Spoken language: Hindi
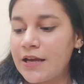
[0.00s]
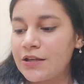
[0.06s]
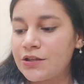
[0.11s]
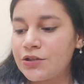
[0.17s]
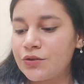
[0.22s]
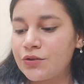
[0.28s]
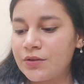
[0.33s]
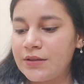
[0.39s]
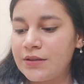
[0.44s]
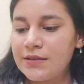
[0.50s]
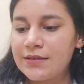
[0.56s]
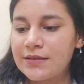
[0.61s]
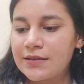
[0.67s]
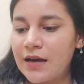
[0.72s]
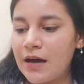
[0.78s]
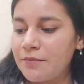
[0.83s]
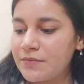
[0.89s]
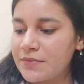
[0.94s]
So this
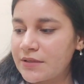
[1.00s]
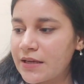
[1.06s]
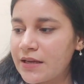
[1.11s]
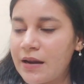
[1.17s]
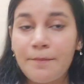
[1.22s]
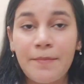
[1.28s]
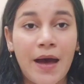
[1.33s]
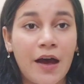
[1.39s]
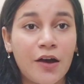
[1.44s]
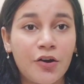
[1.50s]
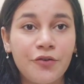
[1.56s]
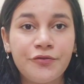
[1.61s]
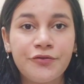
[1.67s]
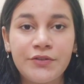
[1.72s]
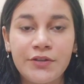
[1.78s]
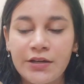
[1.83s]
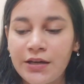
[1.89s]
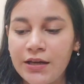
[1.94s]
comes in a pack of
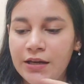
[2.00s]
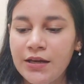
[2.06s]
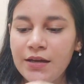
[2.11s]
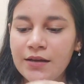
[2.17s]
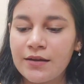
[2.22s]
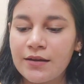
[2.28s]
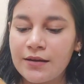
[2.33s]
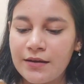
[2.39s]
3